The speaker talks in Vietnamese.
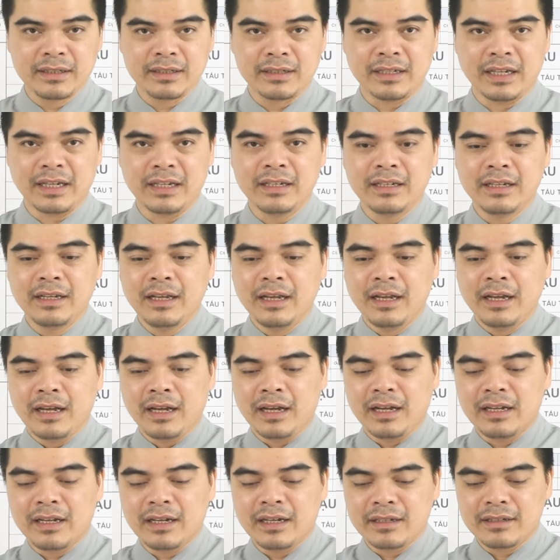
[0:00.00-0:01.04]
Đấy.
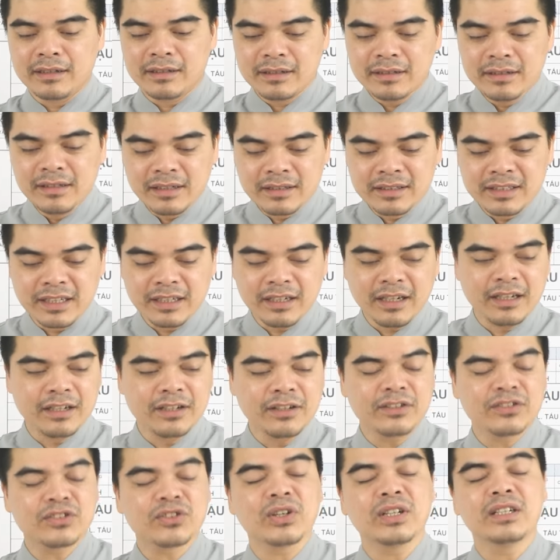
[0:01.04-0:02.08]
Được chính ấn
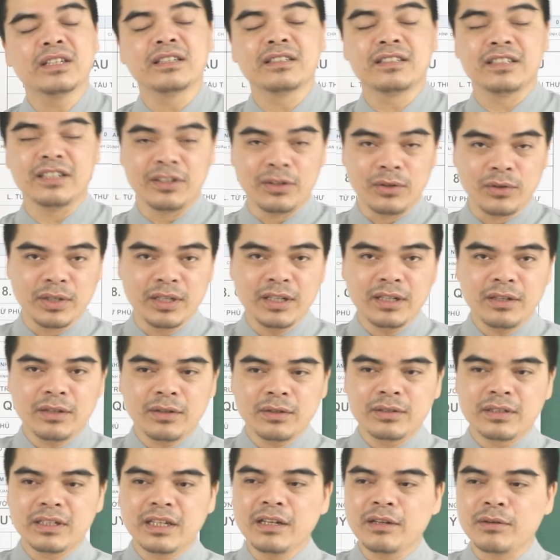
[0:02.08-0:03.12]
nó soi đường chỉ lối
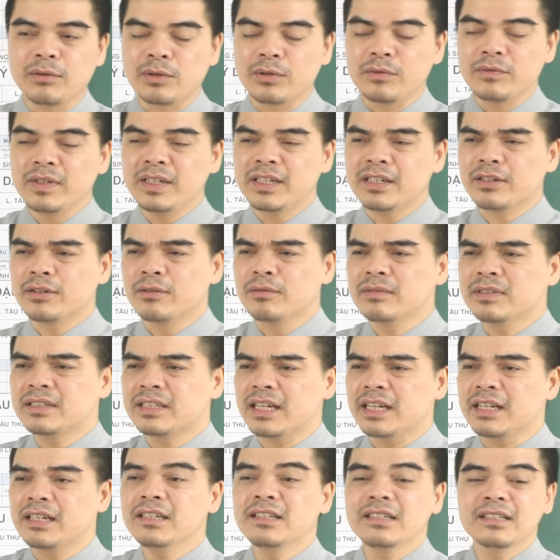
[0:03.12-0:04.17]
nên là quý vị cũng
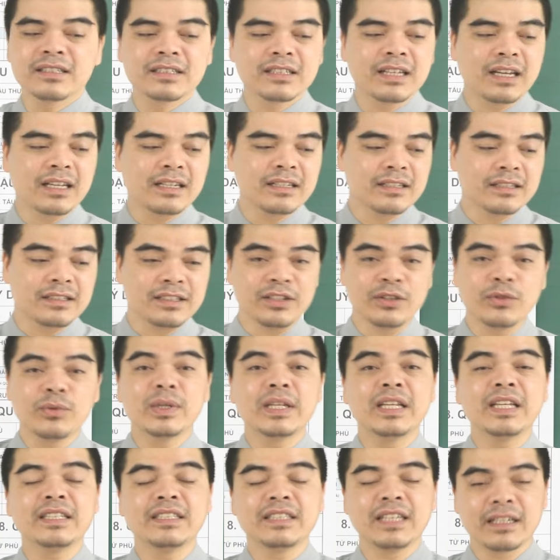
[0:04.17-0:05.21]
sẽ đưa ra được những quyết
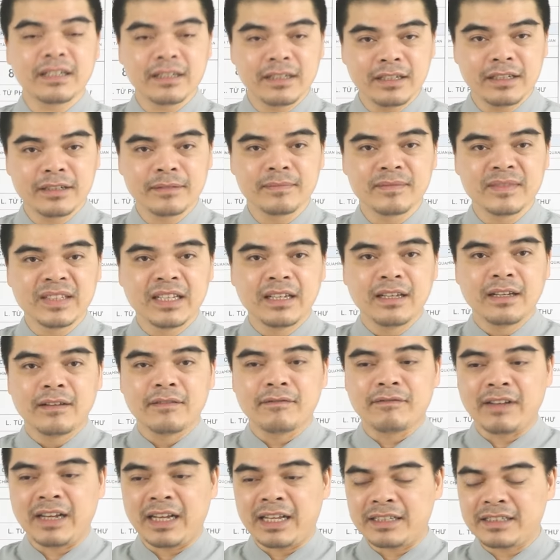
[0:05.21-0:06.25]
định nhanh hơn
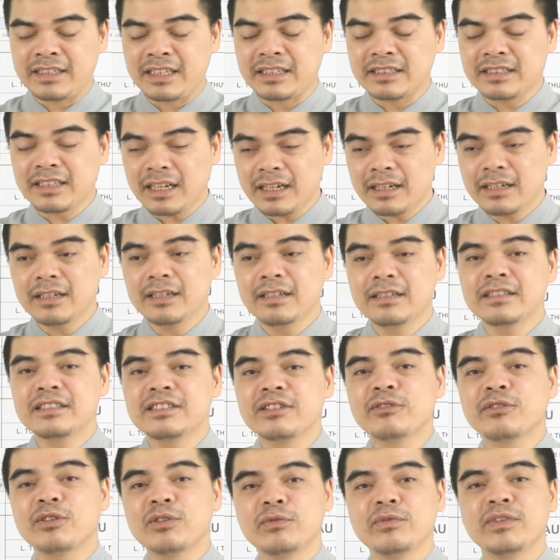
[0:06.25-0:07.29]
và chính xác hơn
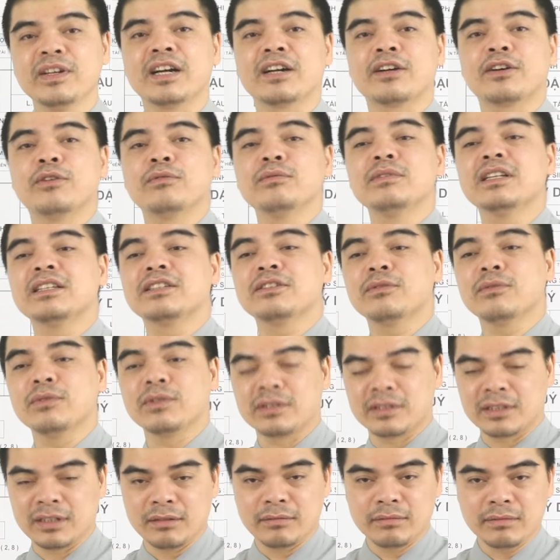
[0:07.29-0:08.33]
trong công việc cũng như là trong
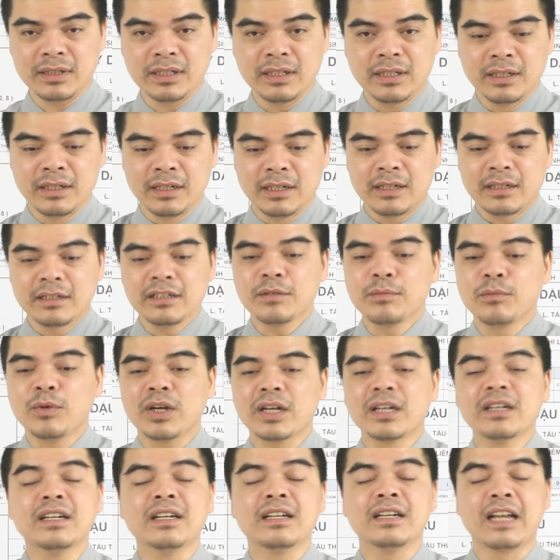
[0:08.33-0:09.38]
cuộc sống, được
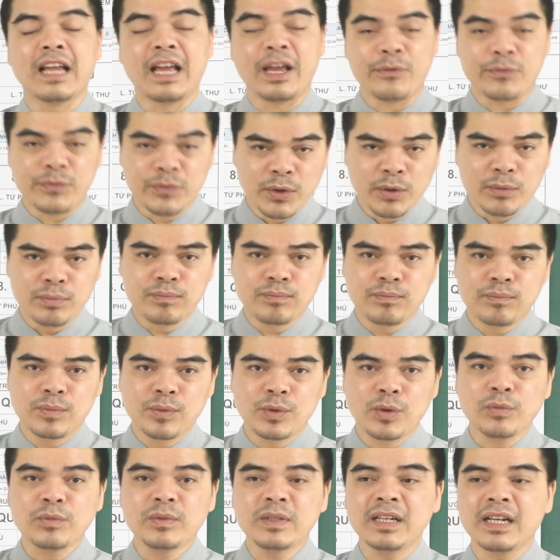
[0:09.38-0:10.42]
mọi người nể phục
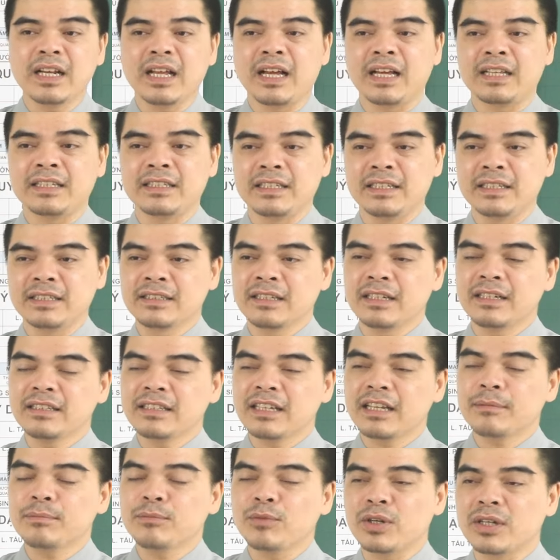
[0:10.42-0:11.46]
cũng như là gì dẫn
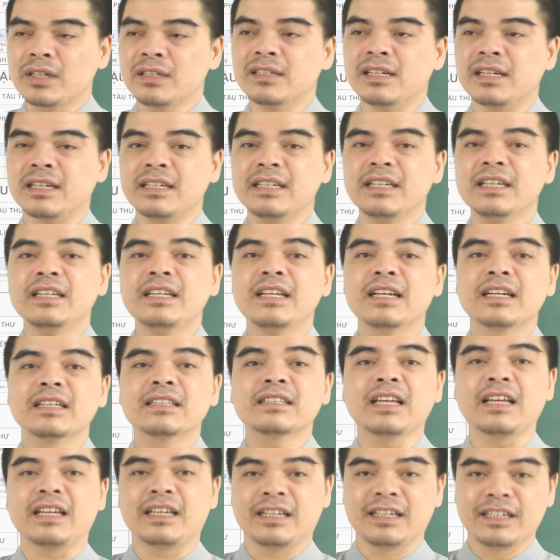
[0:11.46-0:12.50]
dắt mọi người đi đến cái
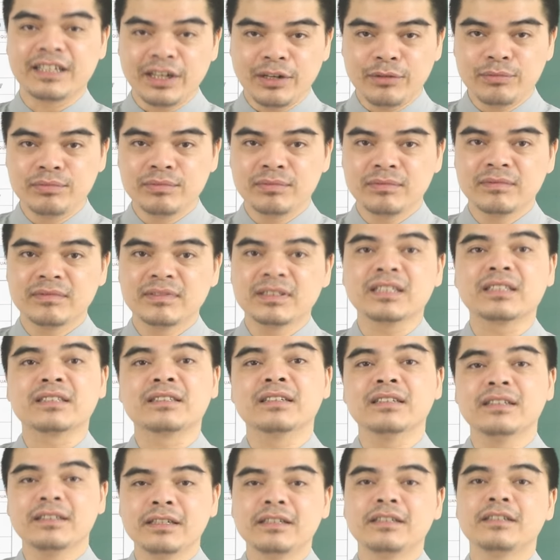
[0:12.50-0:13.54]
thành công rực
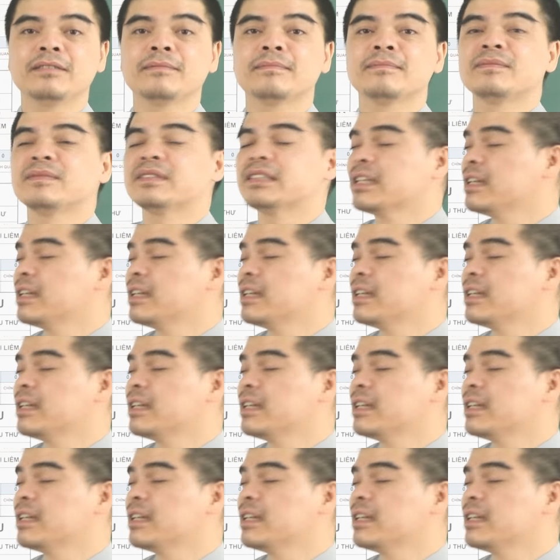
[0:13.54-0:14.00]
rỡ hơn.